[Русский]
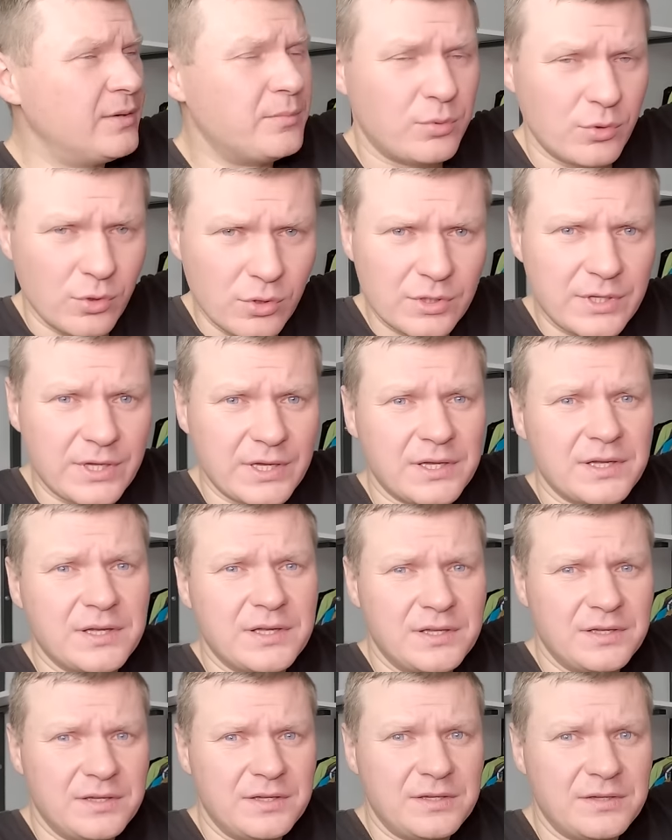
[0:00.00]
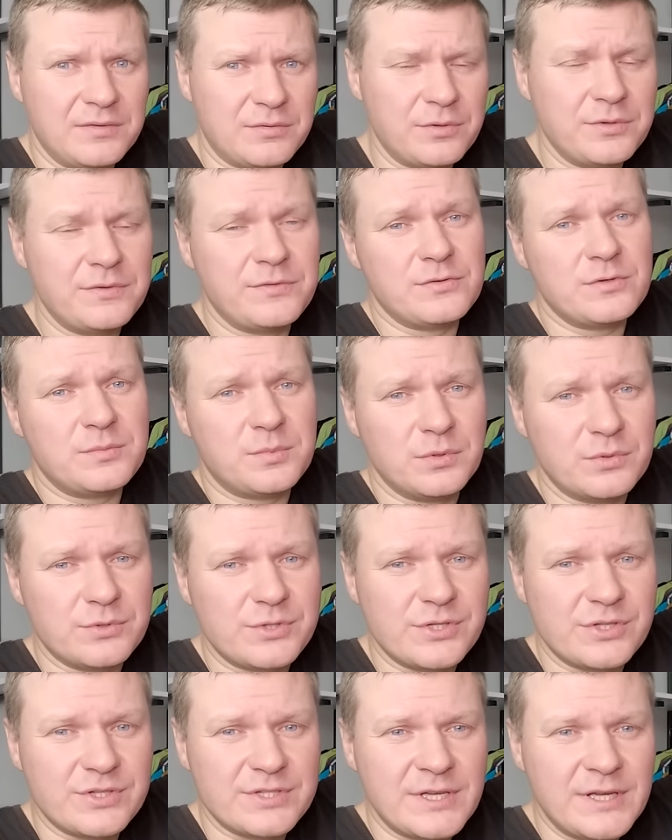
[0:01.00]
полки, и вроде все
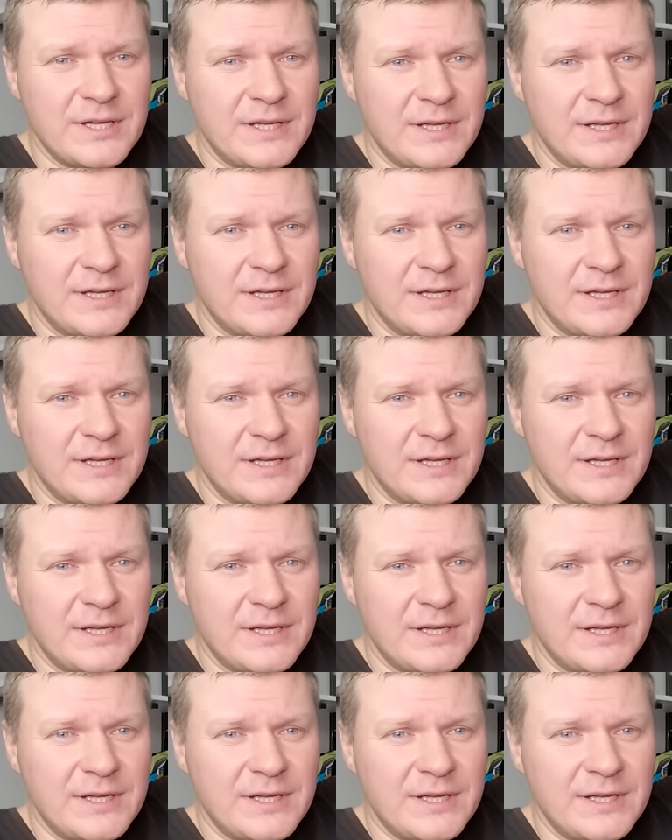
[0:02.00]
получилось.